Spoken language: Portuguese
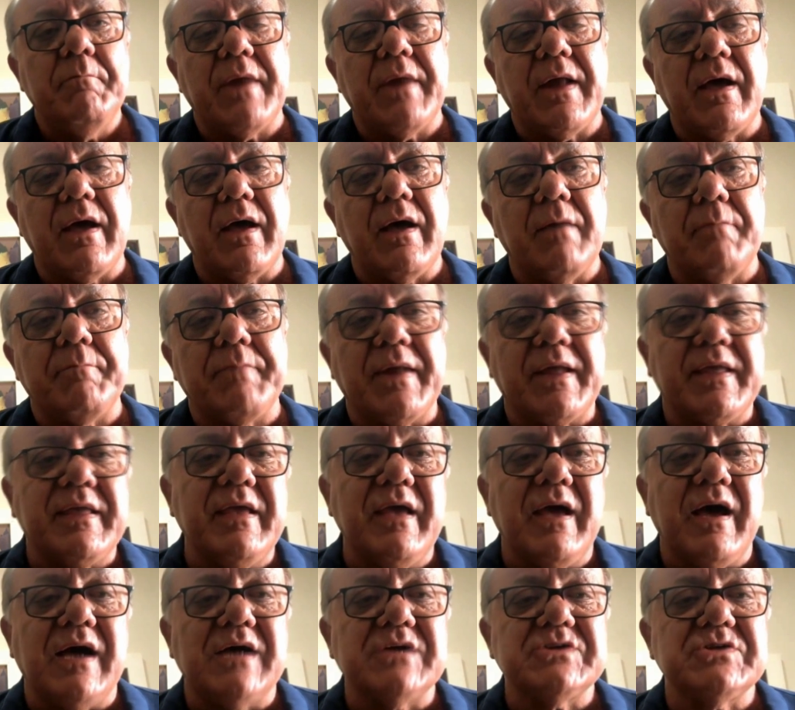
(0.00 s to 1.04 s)
Para
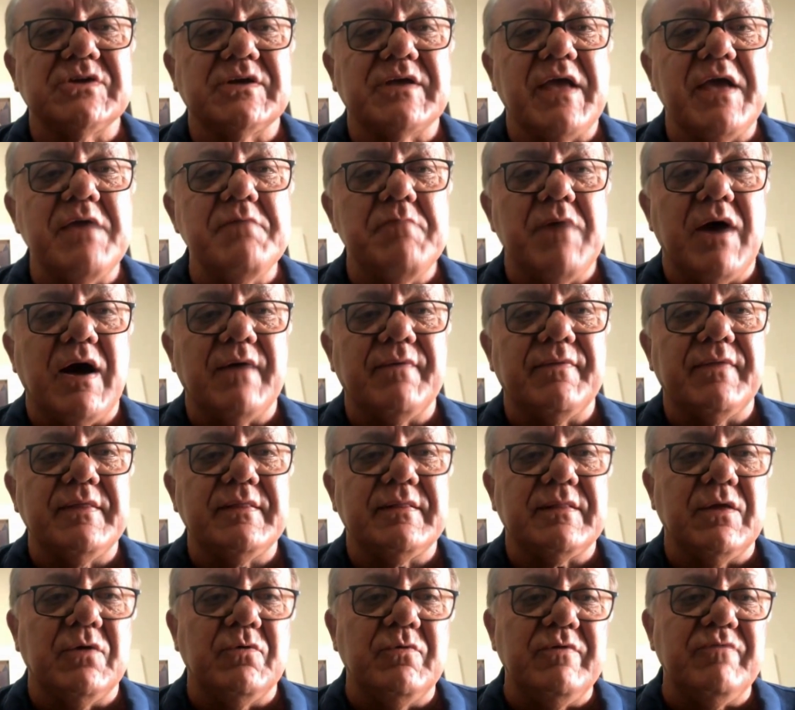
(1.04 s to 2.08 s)
que haja queimado.
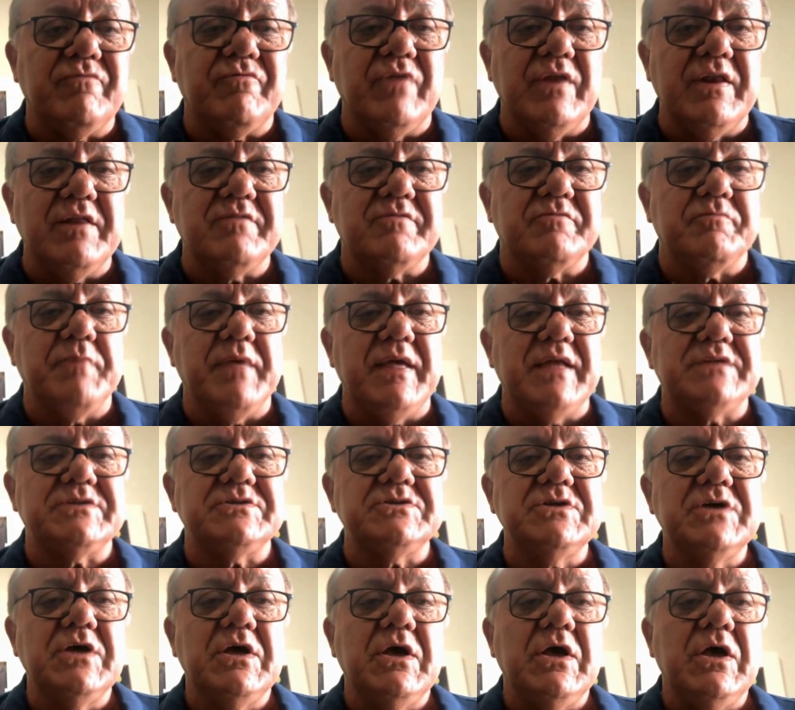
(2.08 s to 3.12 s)
Então,
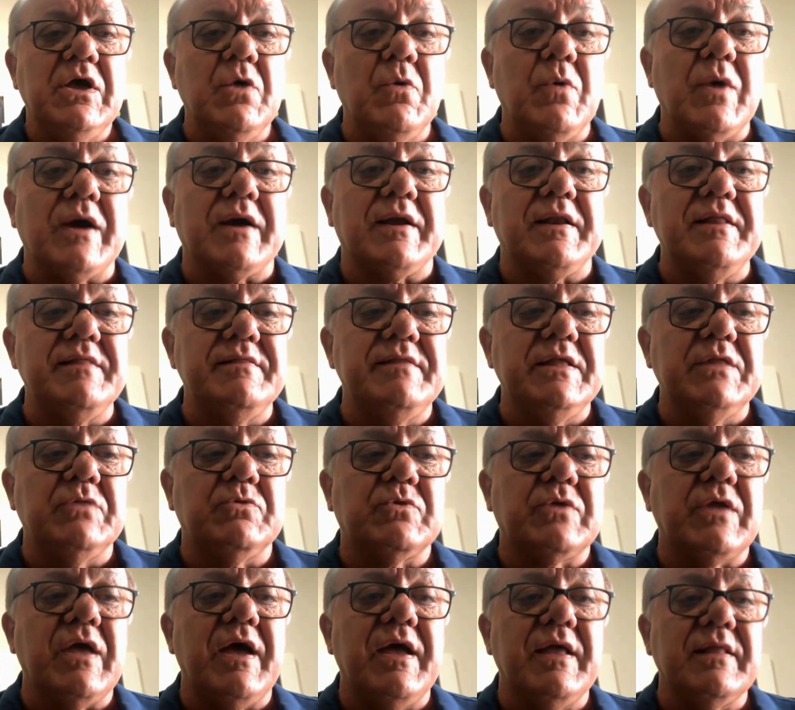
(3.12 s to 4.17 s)
infelizmente, eu
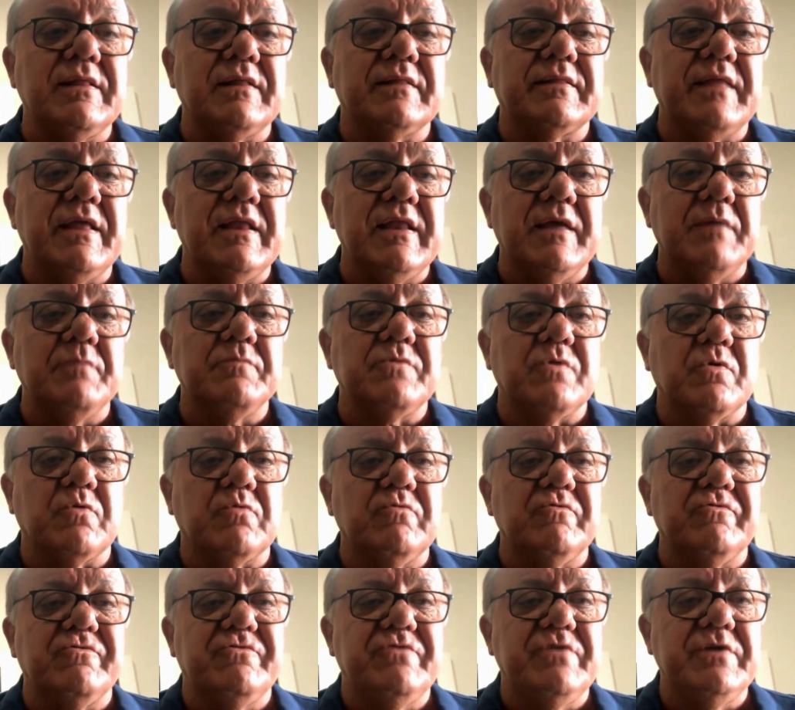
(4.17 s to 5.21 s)
acredito que ainda teremos
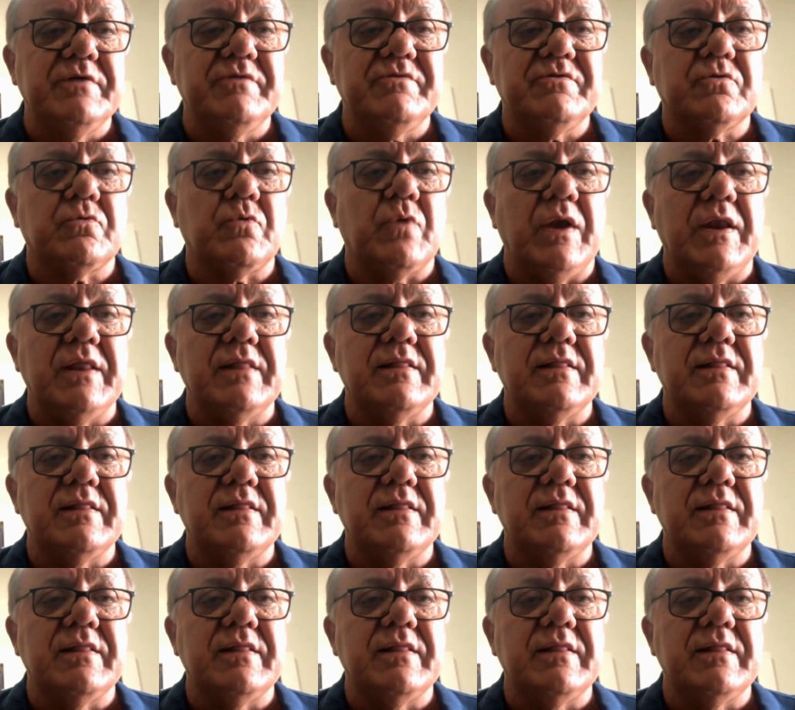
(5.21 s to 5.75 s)
alguns dias de